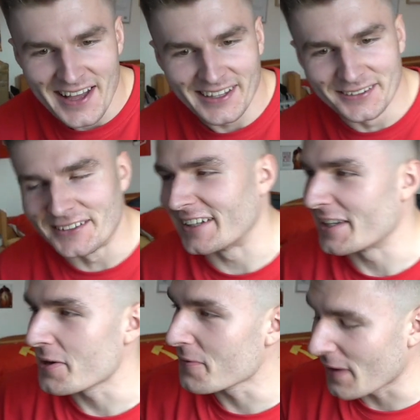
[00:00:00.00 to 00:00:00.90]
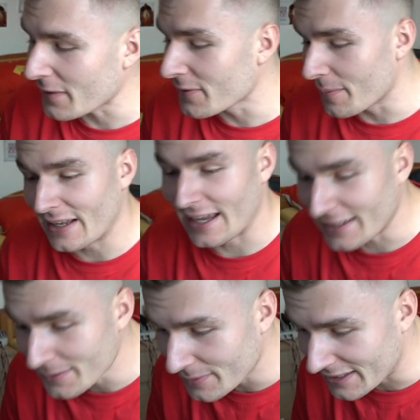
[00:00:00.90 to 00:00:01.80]
Nun denn, fangen wir mal
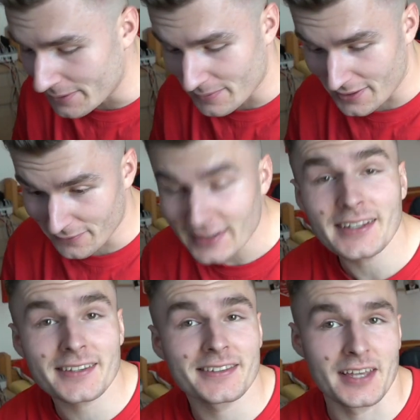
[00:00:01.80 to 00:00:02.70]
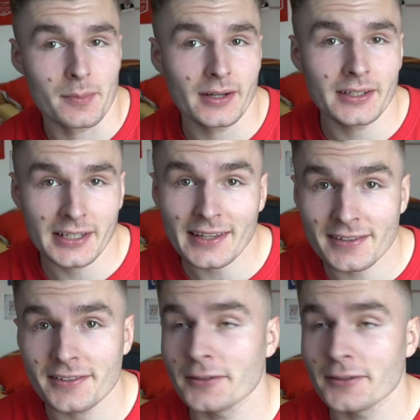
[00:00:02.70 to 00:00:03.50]
an mit dem äh, wichtigsten Thema jetzt.